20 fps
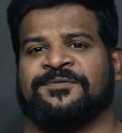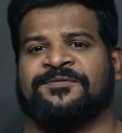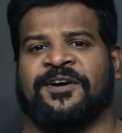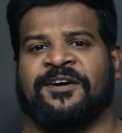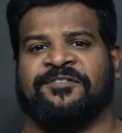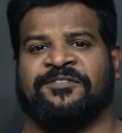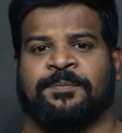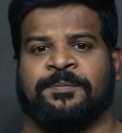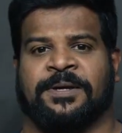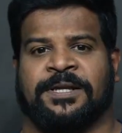три
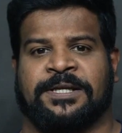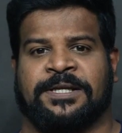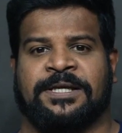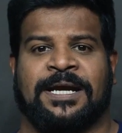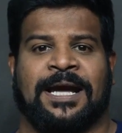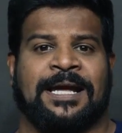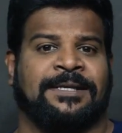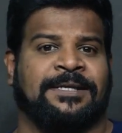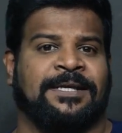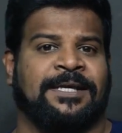
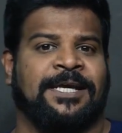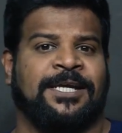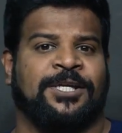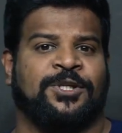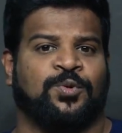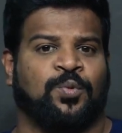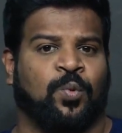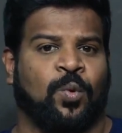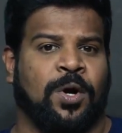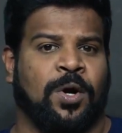основных типа
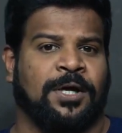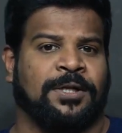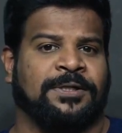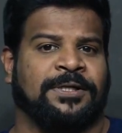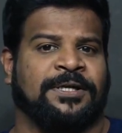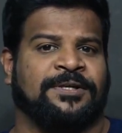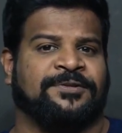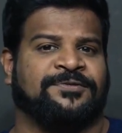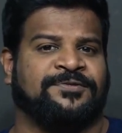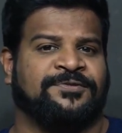
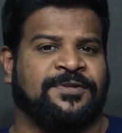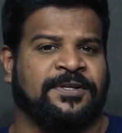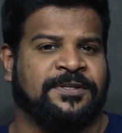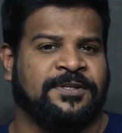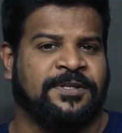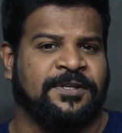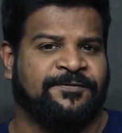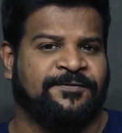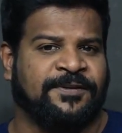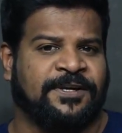авибали,
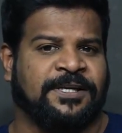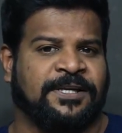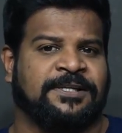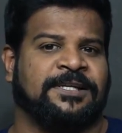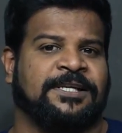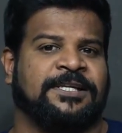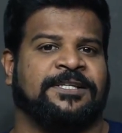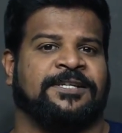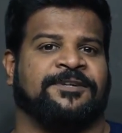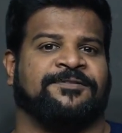и
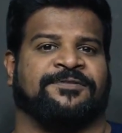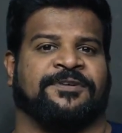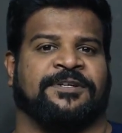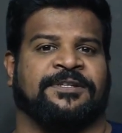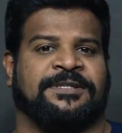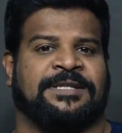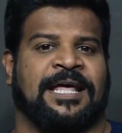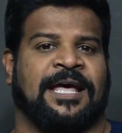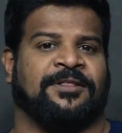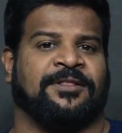каждый
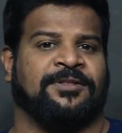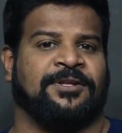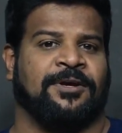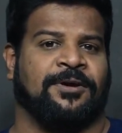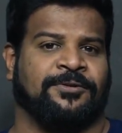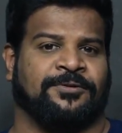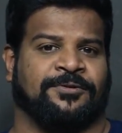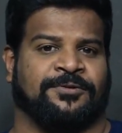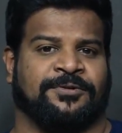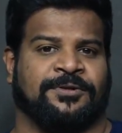существенно
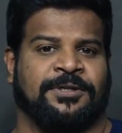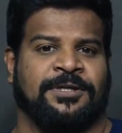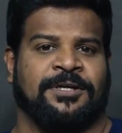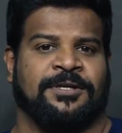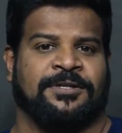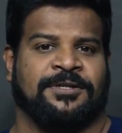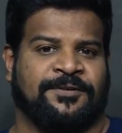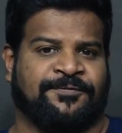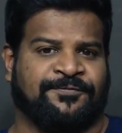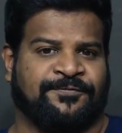
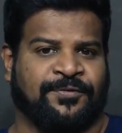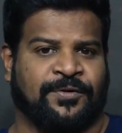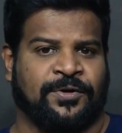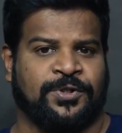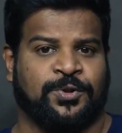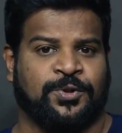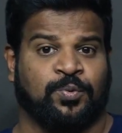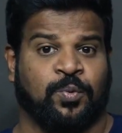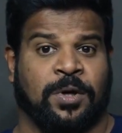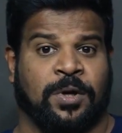отличается от
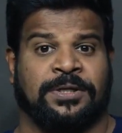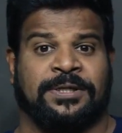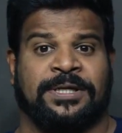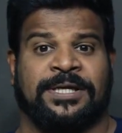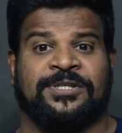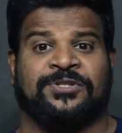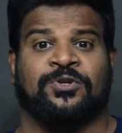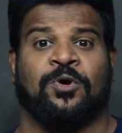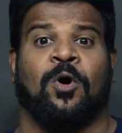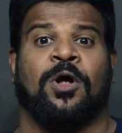другого.
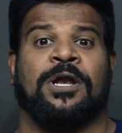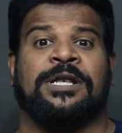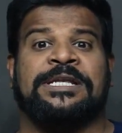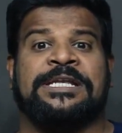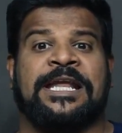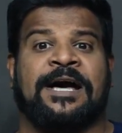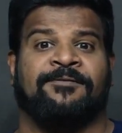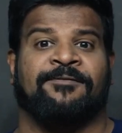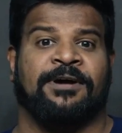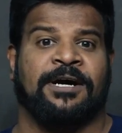
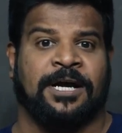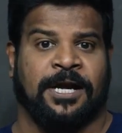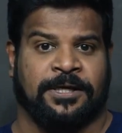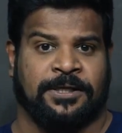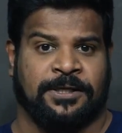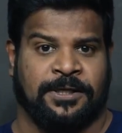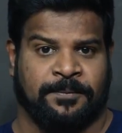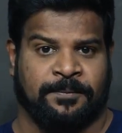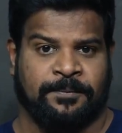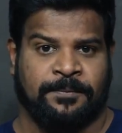
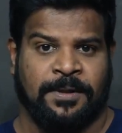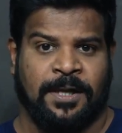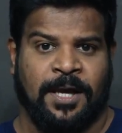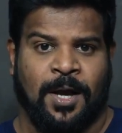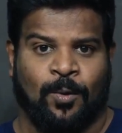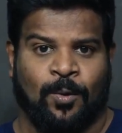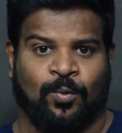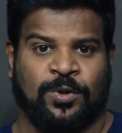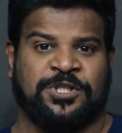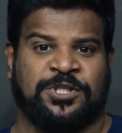Первый
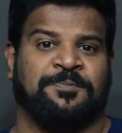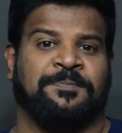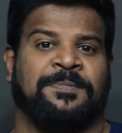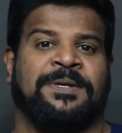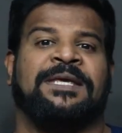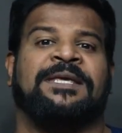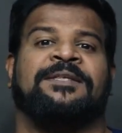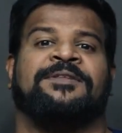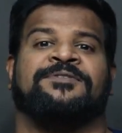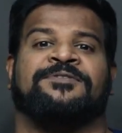называется
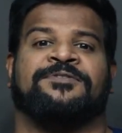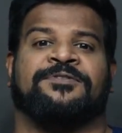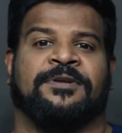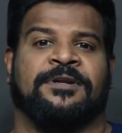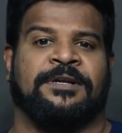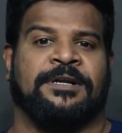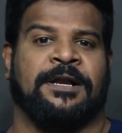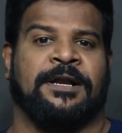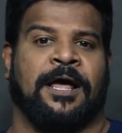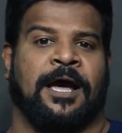
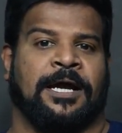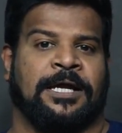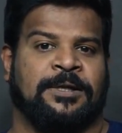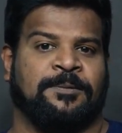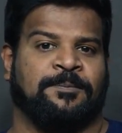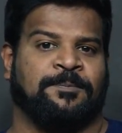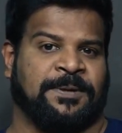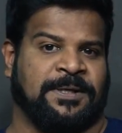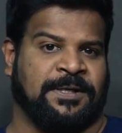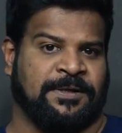навакандом,
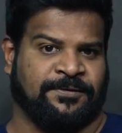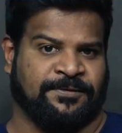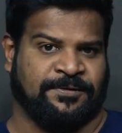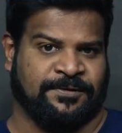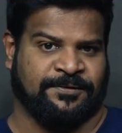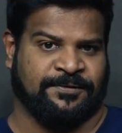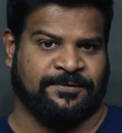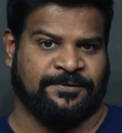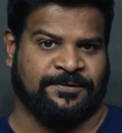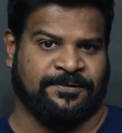что
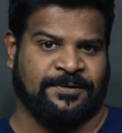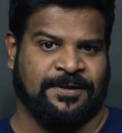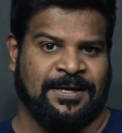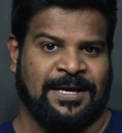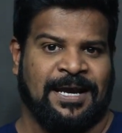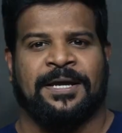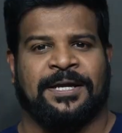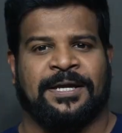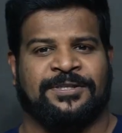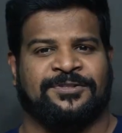означает
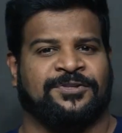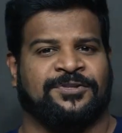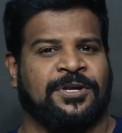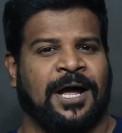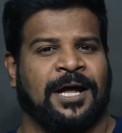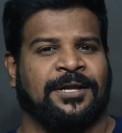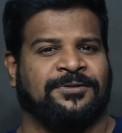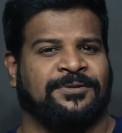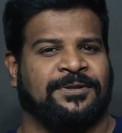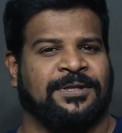девять
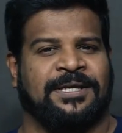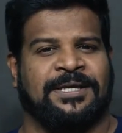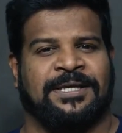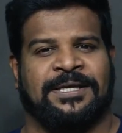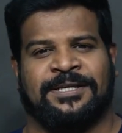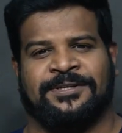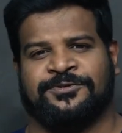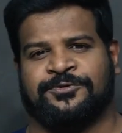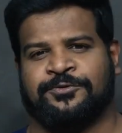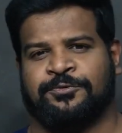частей?
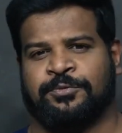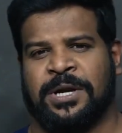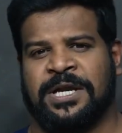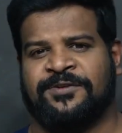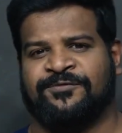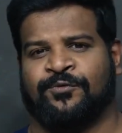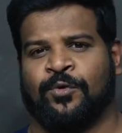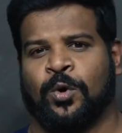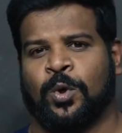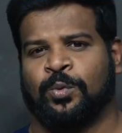
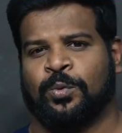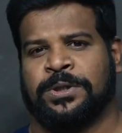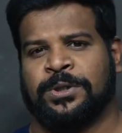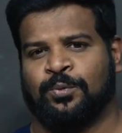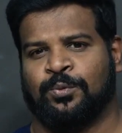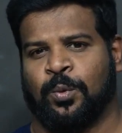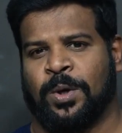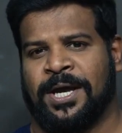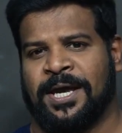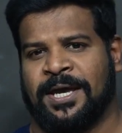Это не
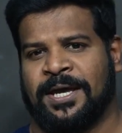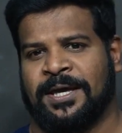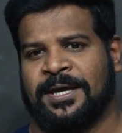прямой